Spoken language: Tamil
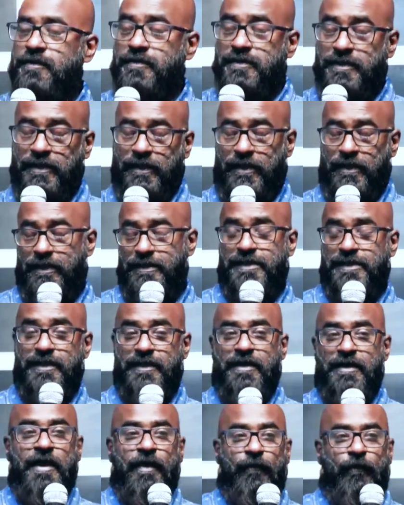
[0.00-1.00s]
நிமிஷம் கழித்து
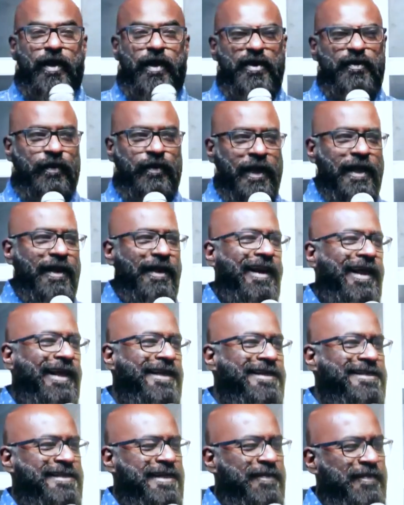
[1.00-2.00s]
வென் யூ
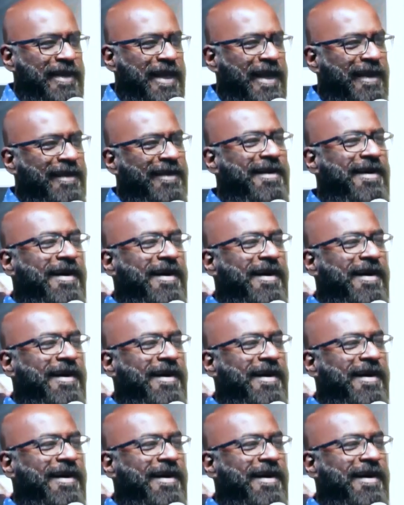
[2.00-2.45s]
ரியலைஸ் நம்ம எங்கே